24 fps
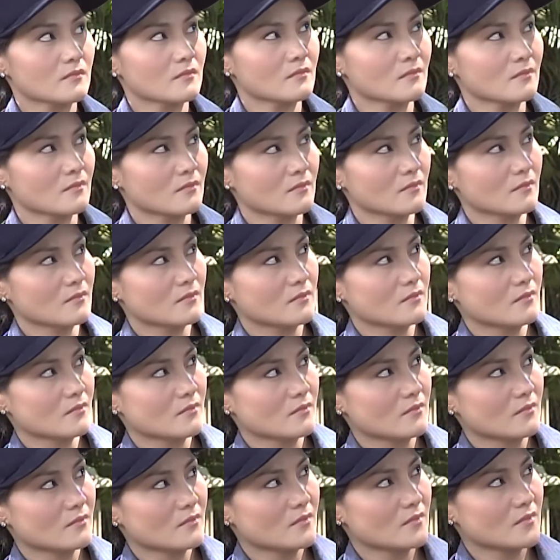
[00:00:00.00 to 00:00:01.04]
Hmm.
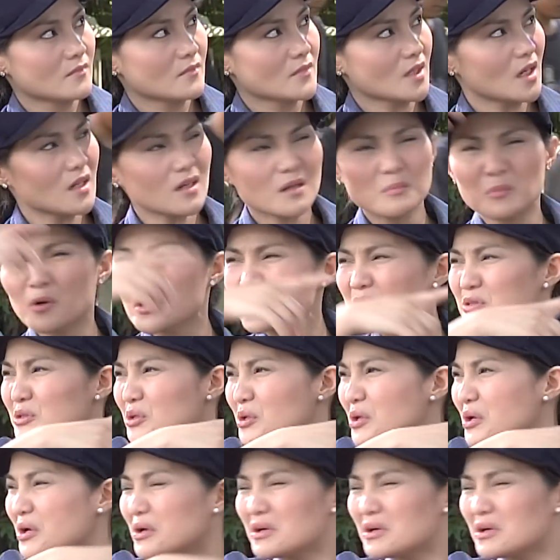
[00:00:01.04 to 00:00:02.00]
Alam mo, ito,